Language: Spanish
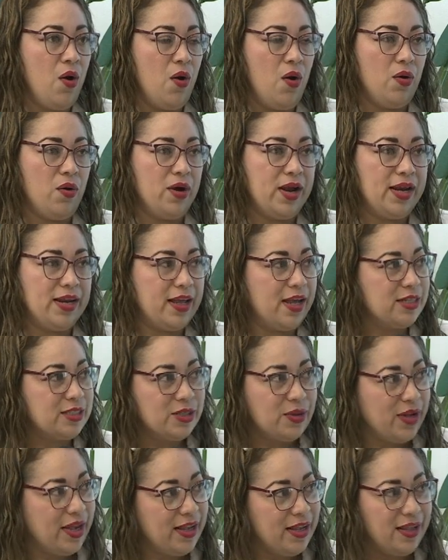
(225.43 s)
o con el
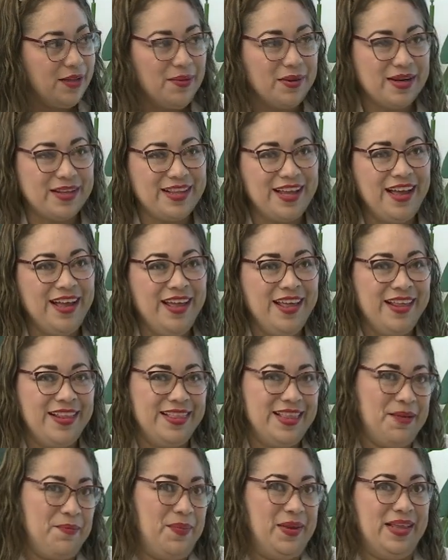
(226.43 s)
caso X, ¿verdad?
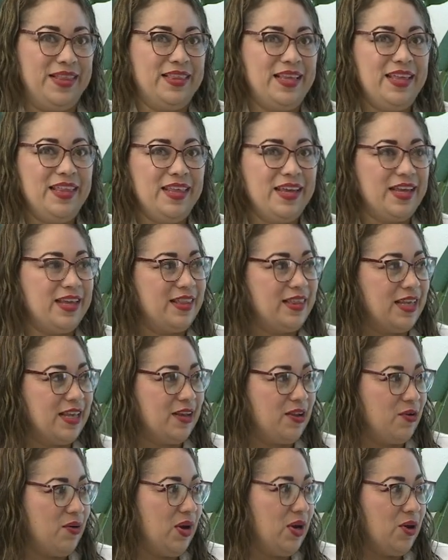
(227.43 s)
Depende de, de
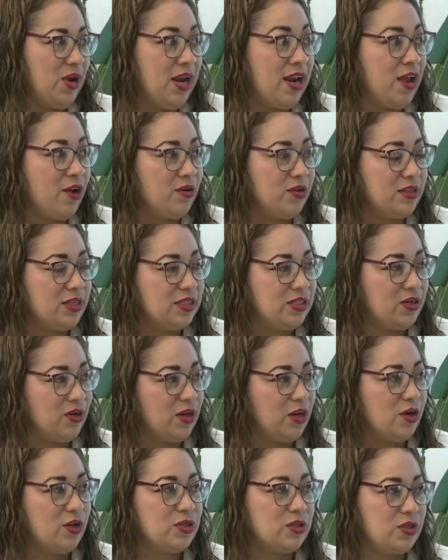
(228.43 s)
cuál es la condición
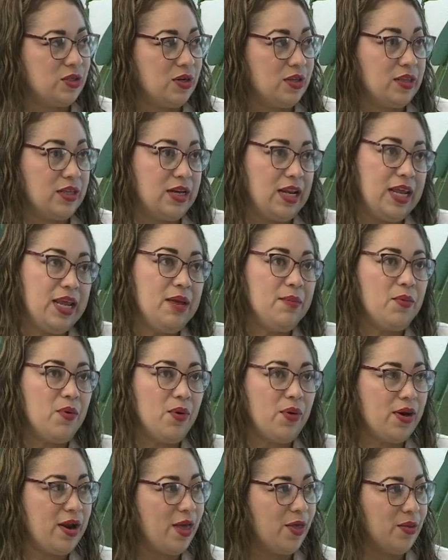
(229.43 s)
que nosotros
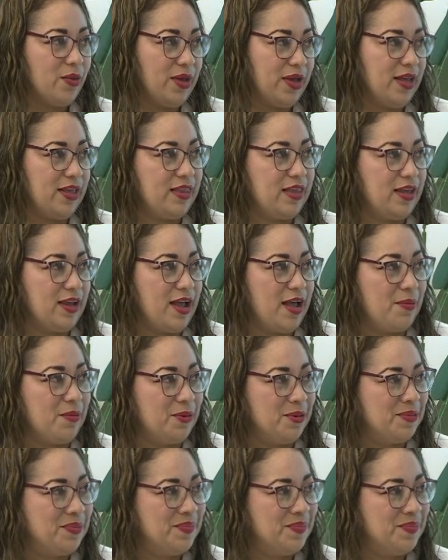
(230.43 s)
tenemos o la duda que tengamos.